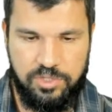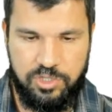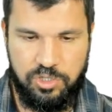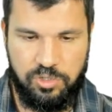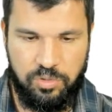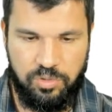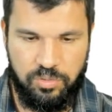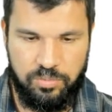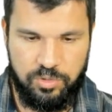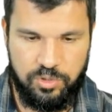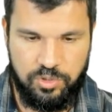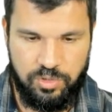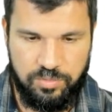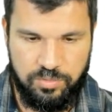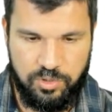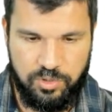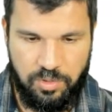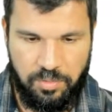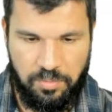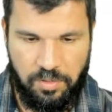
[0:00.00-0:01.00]
de
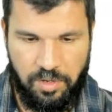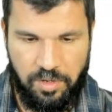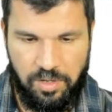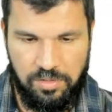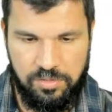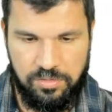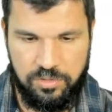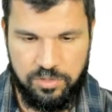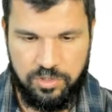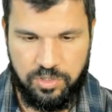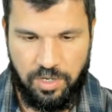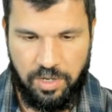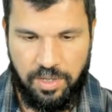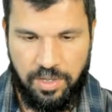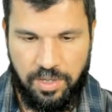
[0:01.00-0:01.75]
cromossomos homólogos, ó,